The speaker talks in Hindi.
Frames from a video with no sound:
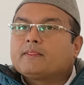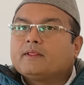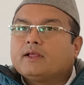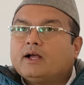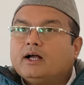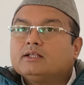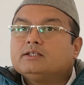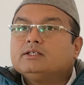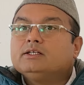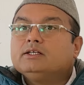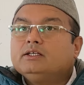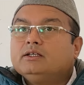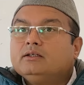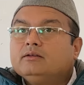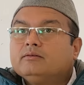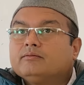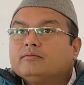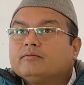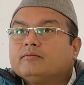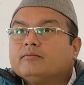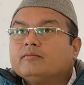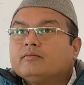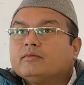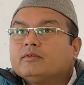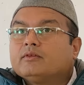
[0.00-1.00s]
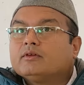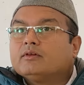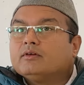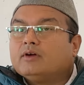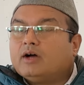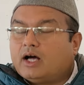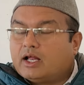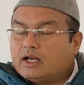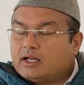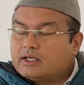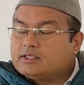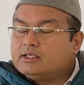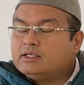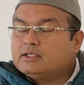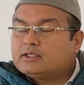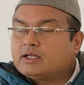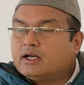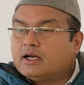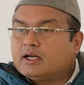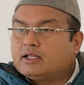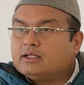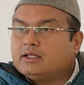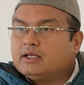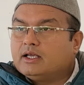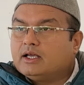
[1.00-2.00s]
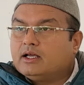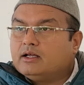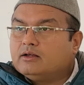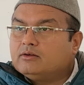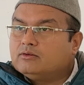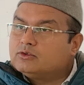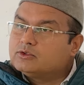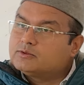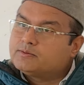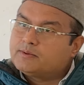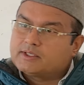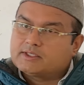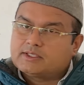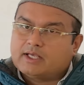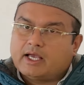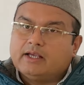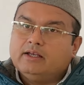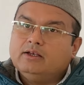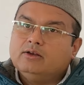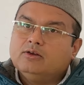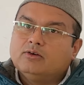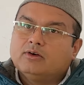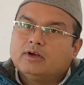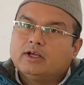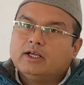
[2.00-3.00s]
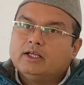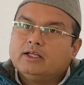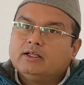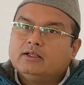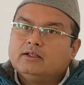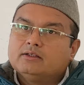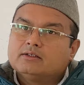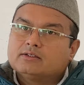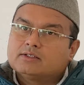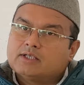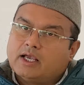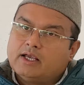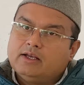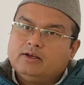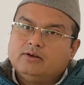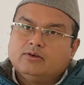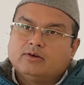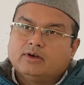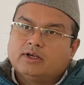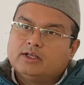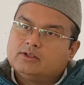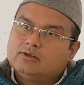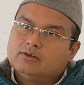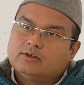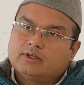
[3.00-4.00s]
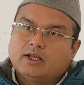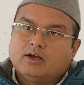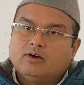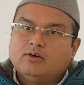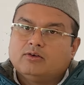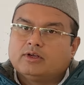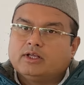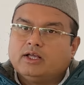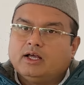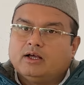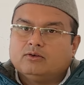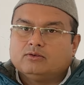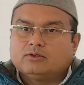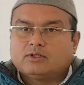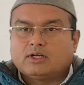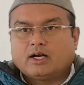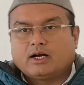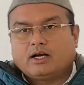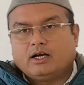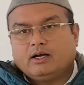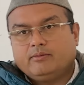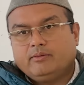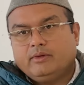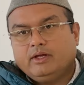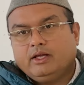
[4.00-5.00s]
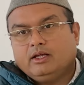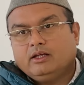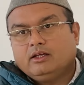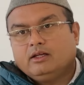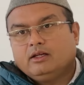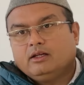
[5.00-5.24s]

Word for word: हाँ जी आरक्षित कर दिया उस पर साइन हो गए साइन हो गए तो क्या हो गया उत्तराखंड में